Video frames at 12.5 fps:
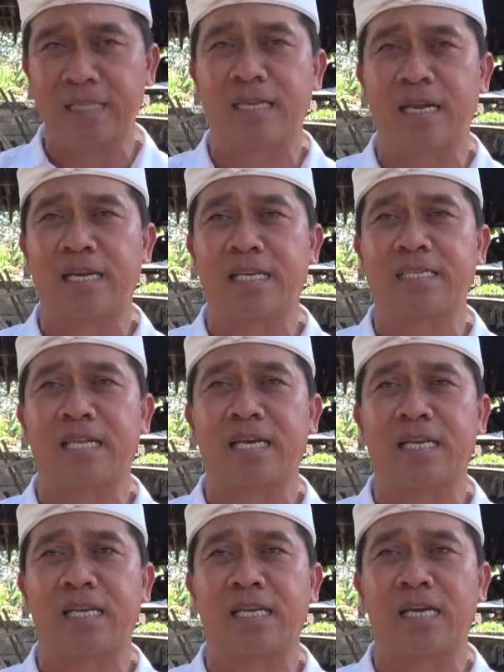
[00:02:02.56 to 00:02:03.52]
tidak
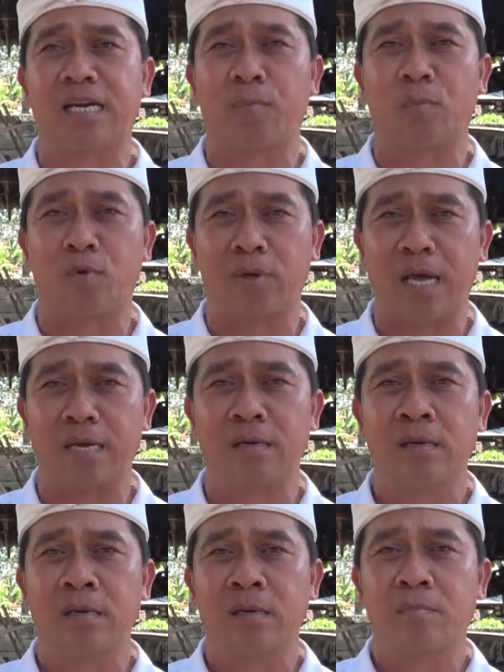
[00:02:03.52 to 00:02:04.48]
dicatat dan tidak dilaporkan
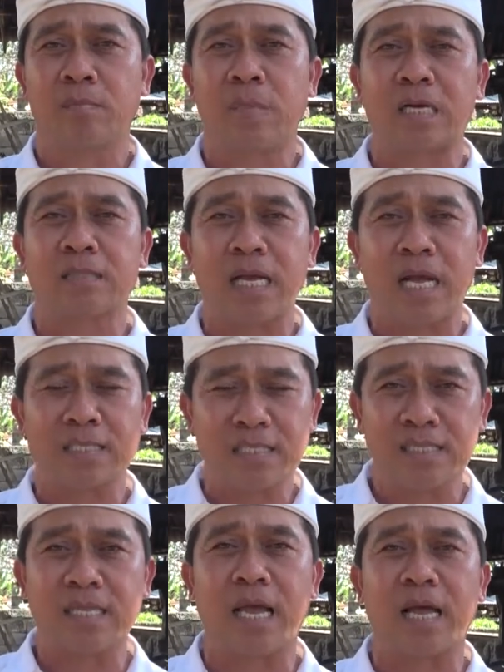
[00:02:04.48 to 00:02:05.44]
maka
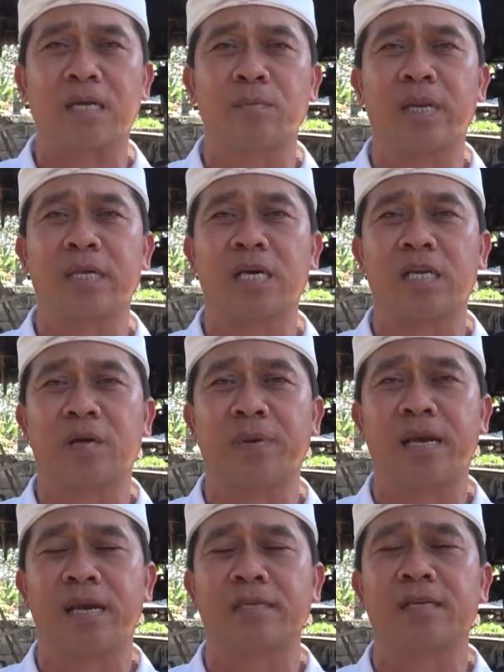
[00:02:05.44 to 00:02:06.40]
sanksi saya akan berikan
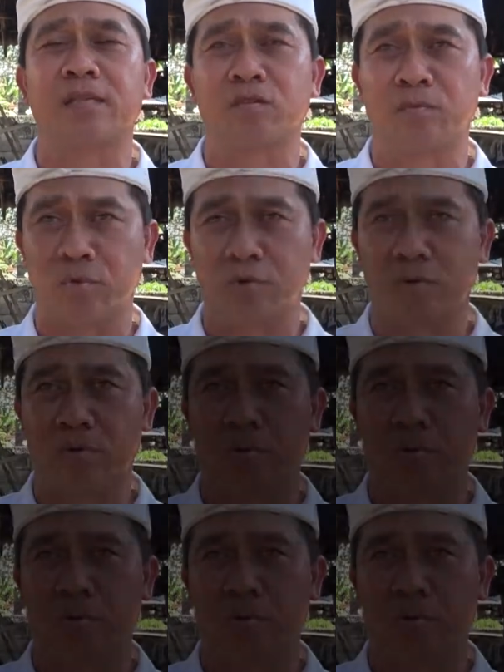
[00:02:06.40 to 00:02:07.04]
kepada desa tersebut.